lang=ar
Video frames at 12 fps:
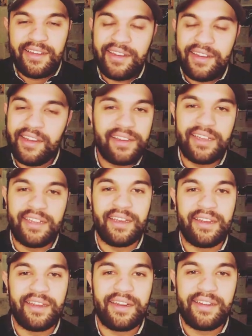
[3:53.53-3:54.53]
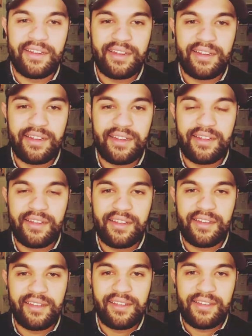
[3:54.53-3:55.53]
انا هكا داير
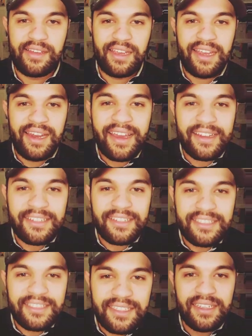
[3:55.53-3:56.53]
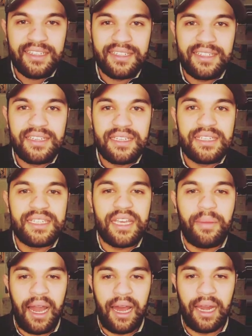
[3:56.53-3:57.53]
الا خنتي سير
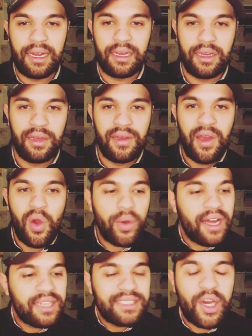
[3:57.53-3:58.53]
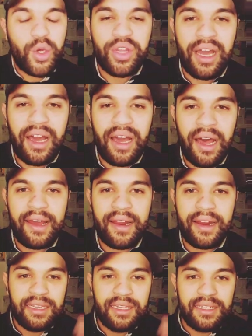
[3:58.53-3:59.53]
بحالك ونهار تاخد
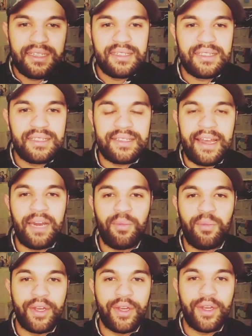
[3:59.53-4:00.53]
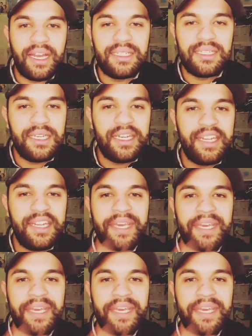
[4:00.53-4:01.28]
قرار السلام عليكم خنتيني ما